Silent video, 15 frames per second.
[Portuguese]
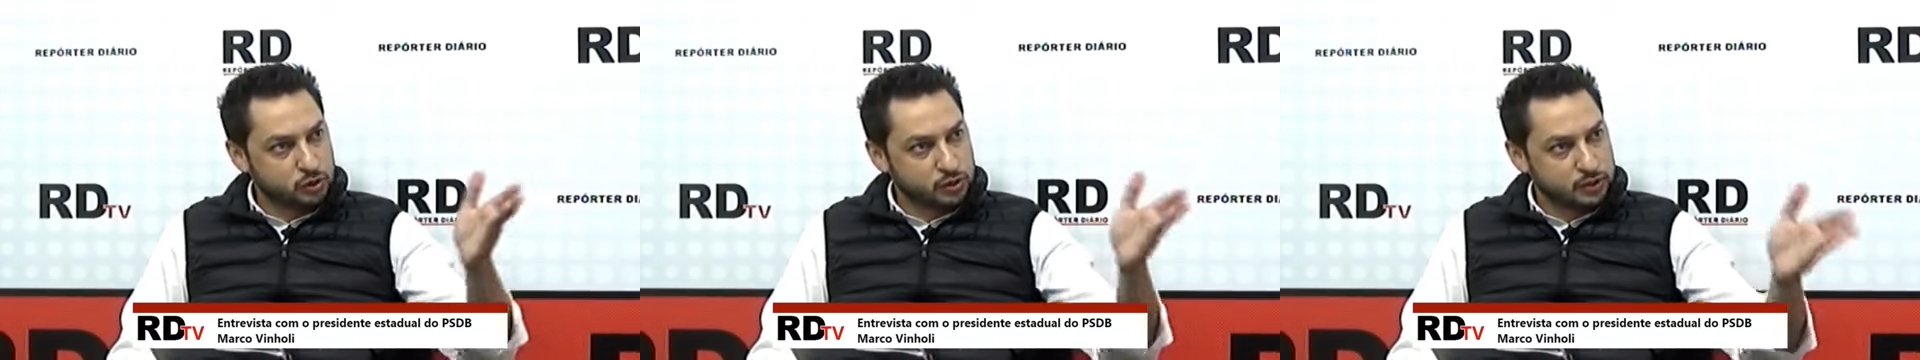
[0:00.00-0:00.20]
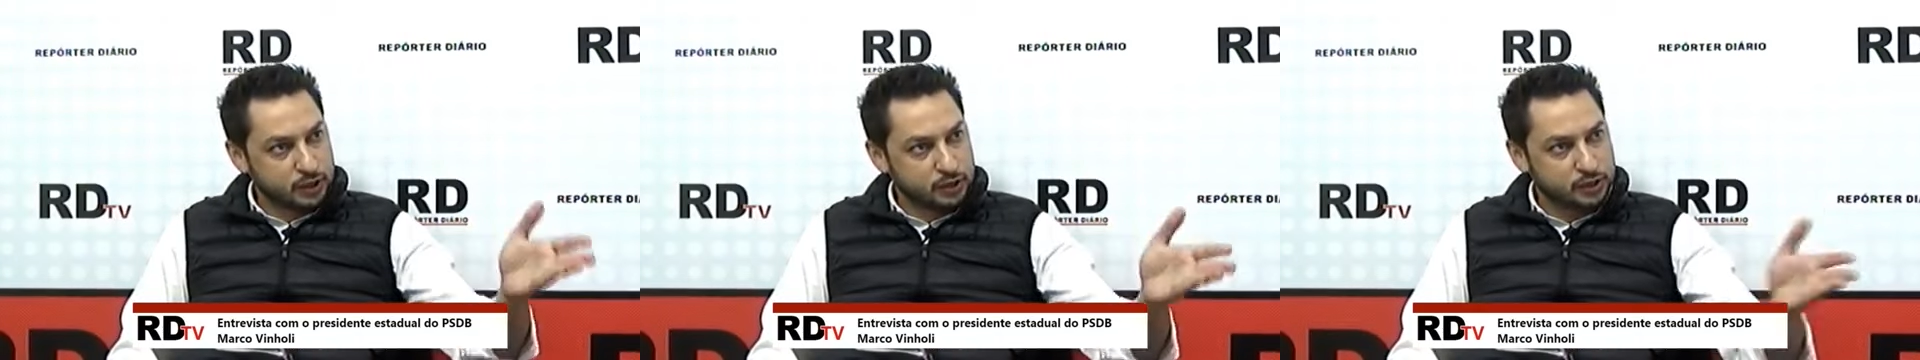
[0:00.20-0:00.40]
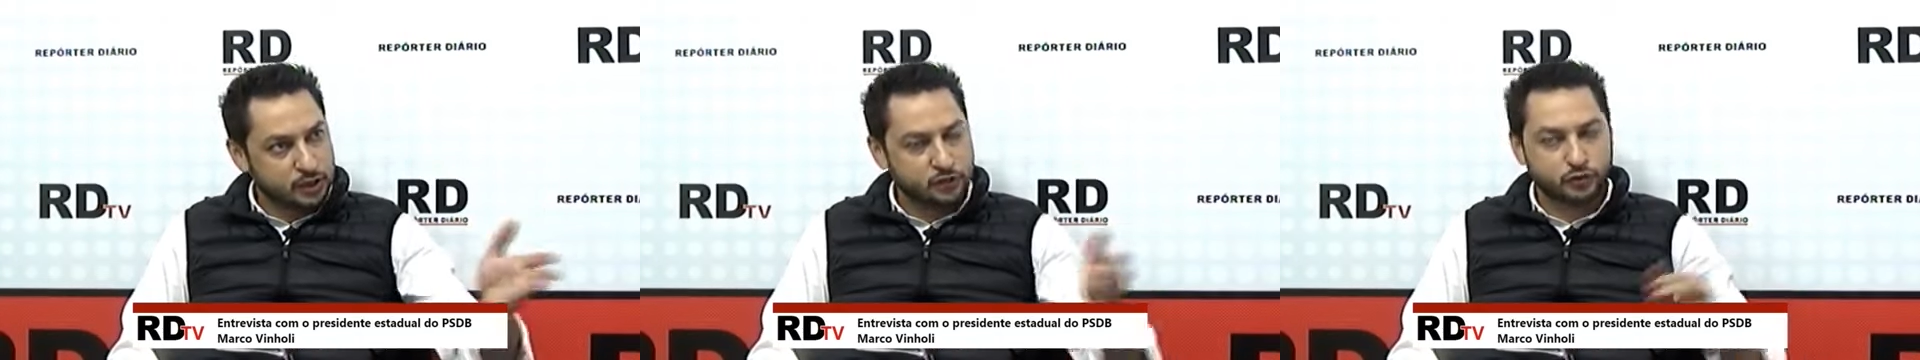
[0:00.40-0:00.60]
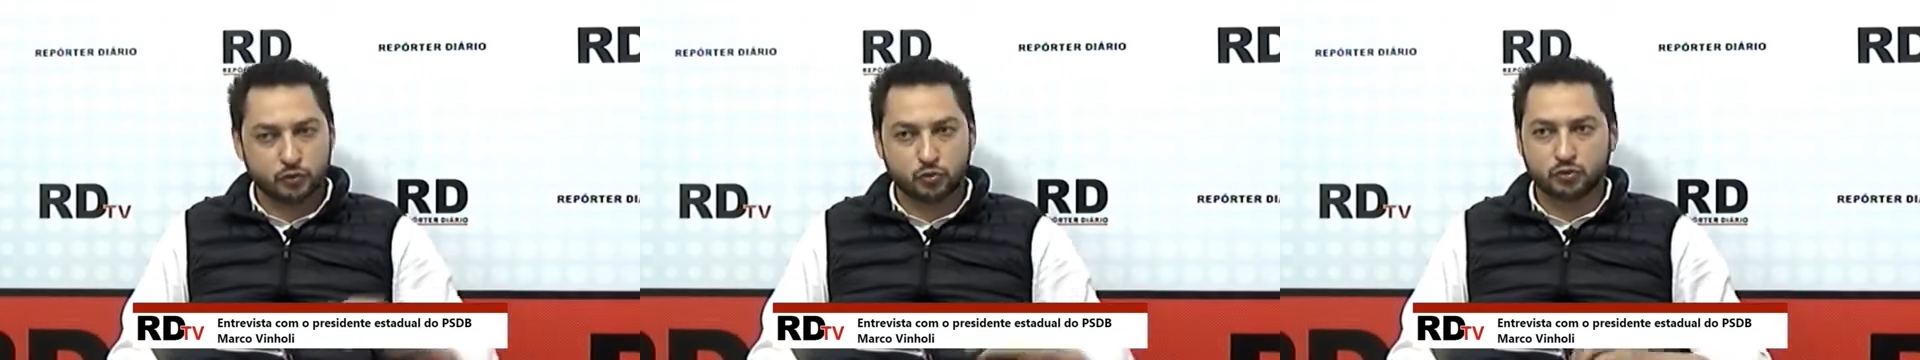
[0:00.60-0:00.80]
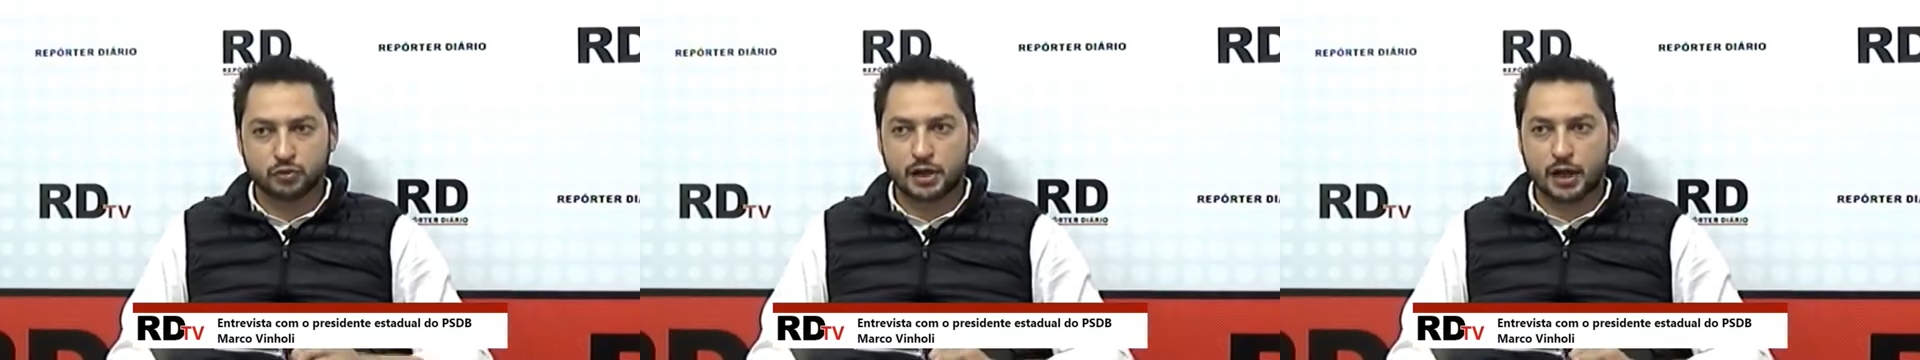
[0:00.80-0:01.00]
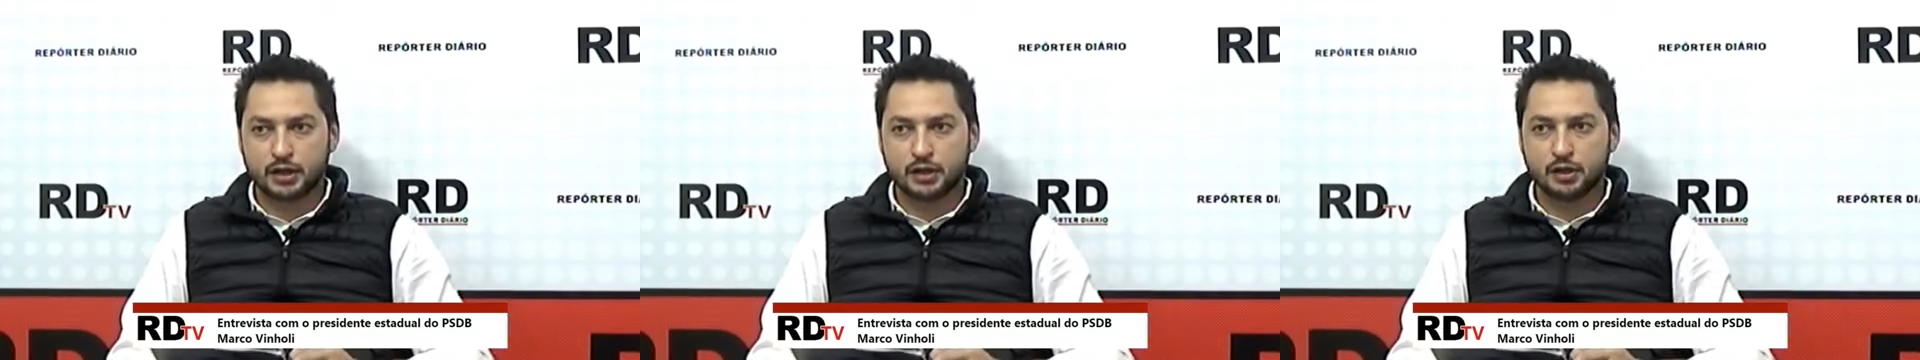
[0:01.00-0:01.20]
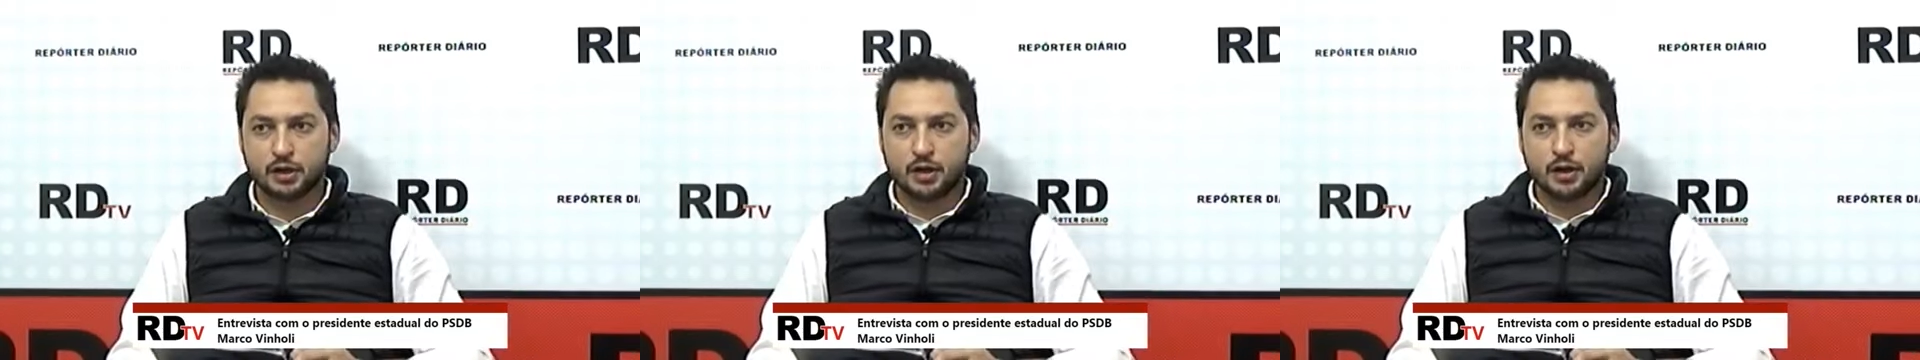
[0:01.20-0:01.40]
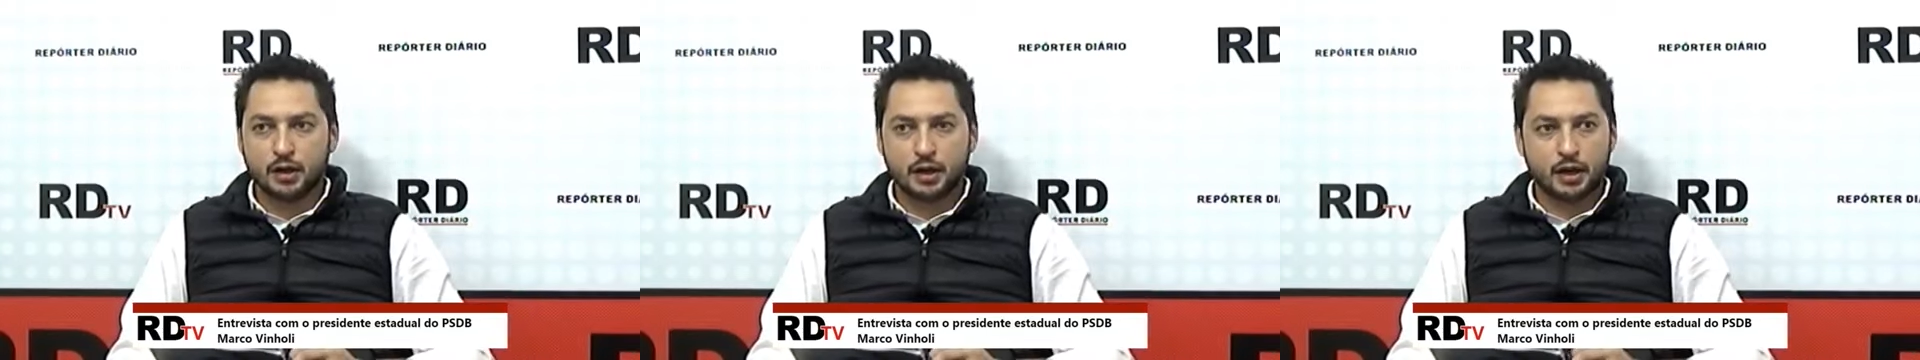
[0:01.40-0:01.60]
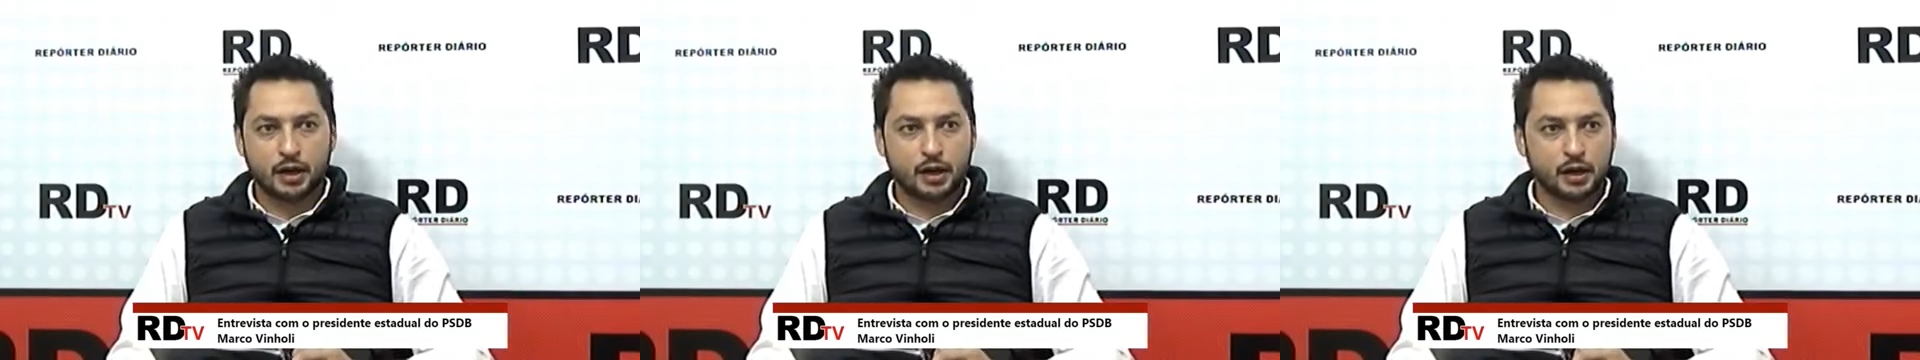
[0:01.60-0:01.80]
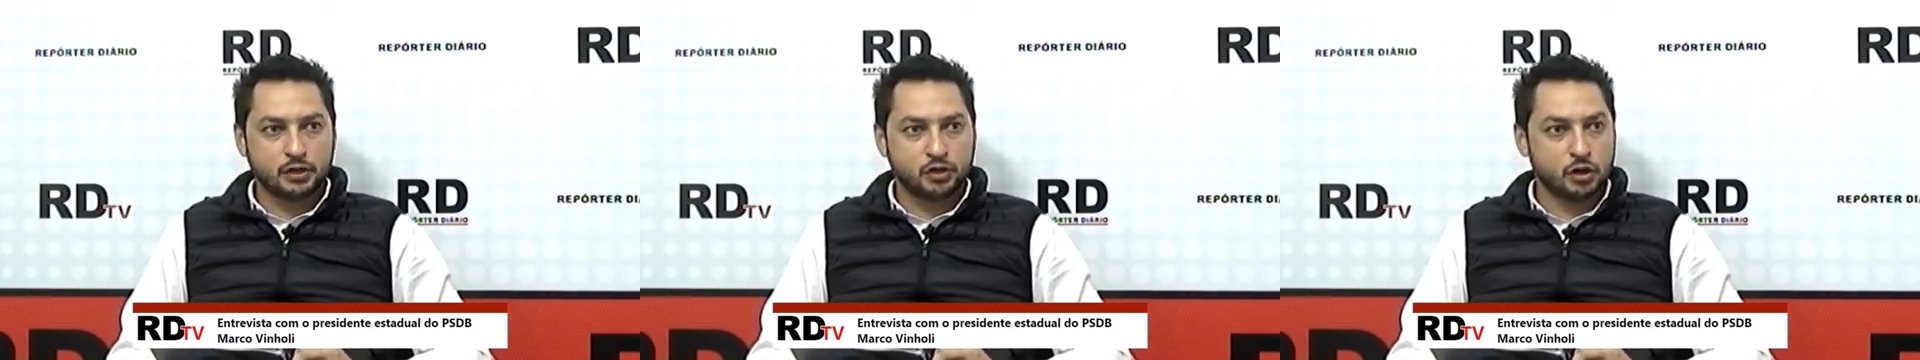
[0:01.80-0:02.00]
tanta dificuldade uh,